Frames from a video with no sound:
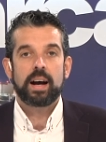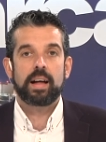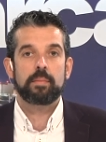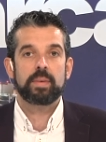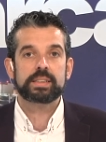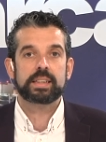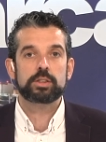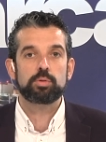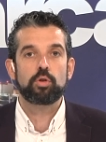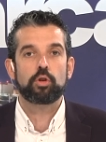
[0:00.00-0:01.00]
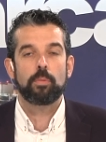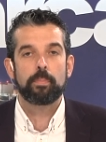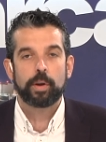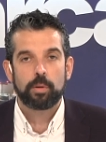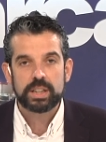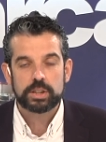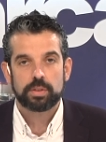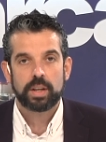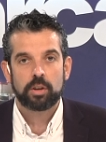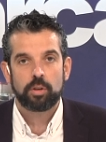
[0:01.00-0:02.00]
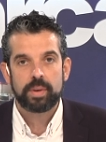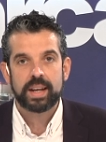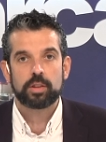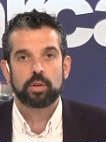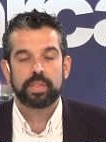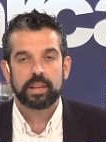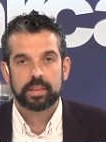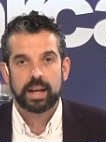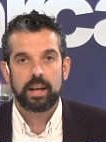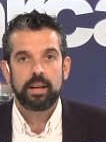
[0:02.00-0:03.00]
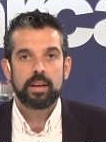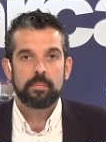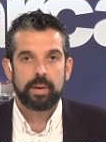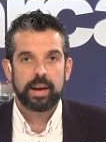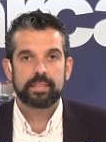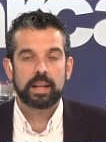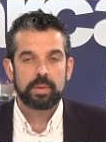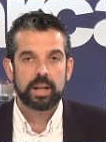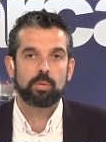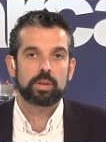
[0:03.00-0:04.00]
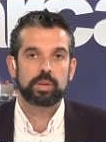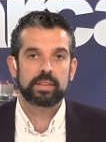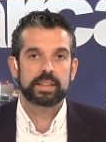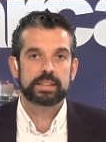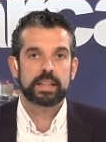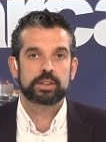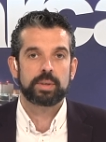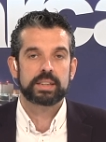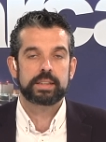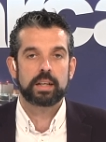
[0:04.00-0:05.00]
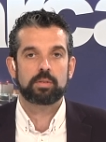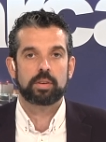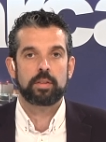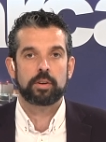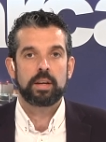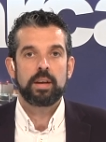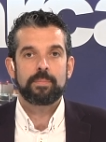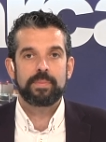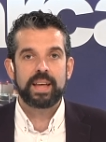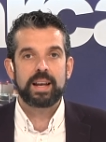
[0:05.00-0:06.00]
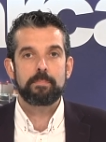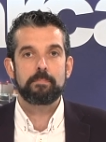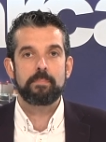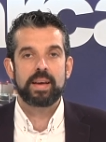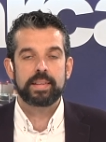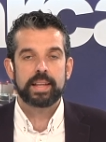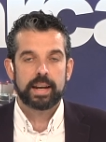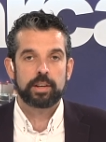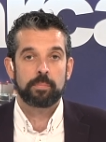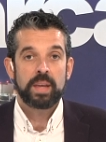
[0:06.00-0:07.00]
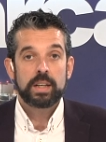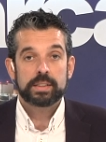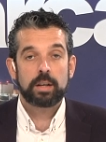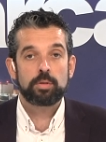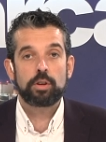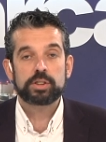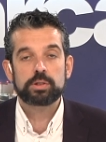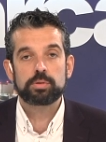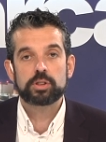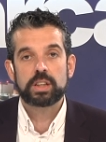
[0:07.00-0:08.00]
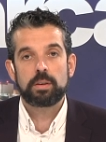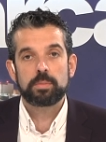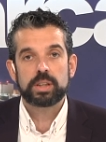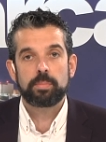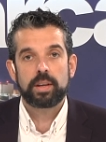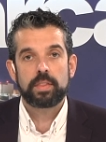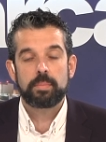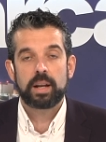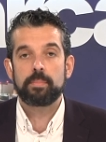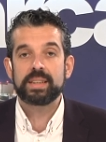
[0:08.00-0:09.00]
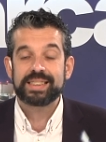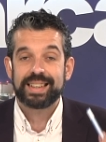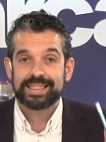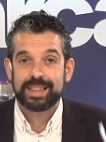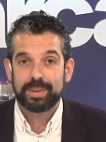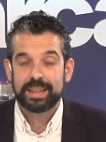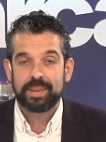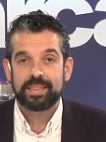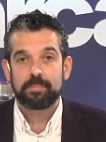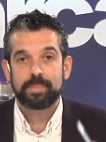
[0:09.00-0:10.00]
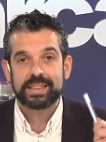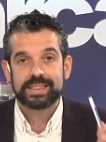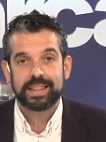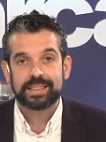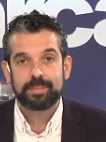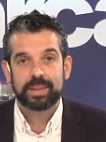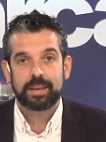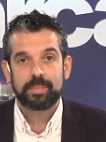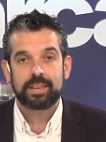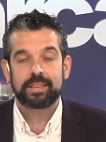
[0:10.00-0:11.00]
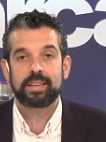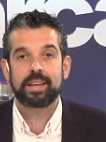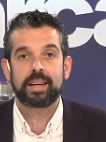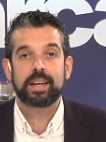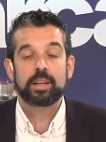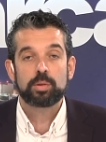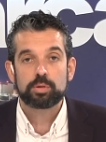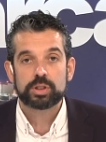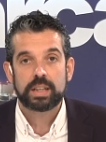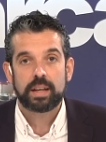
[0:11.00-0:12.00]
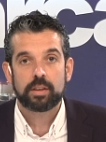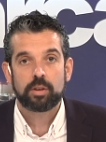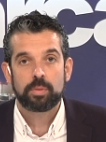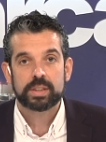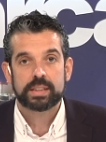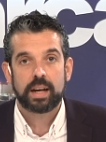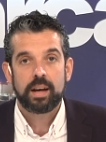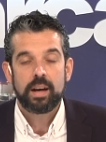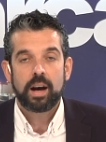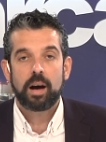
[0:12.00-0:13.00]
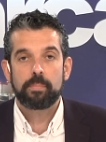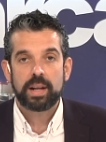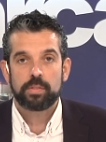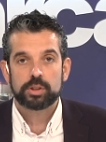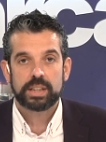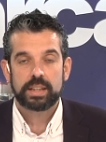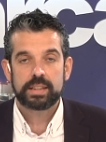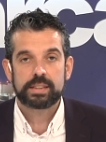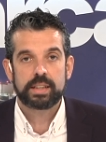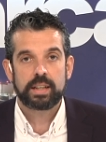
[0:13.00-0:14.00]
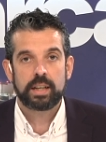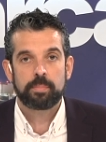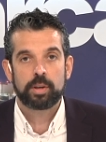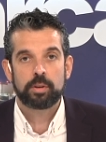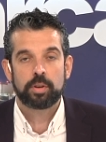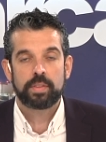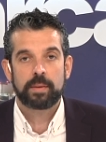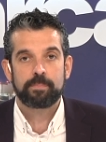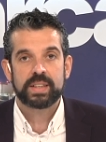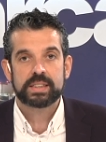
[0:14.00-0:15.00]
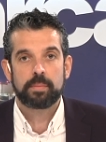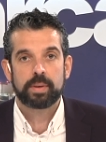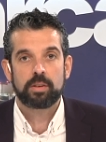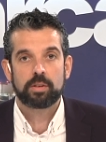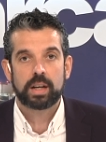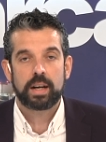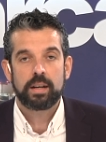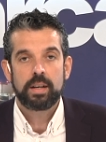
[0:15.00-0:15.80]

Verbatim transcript: además, que es un compromiso del gobierno central para terminar cuanto antes las obras del corredor del Mediterráneo. Será uno de los asuntos que vamos a poner encima de la mesa, tema también de empresa, tema también de industria, de cómo está ampliándose ese polígono de, de Saprelorca.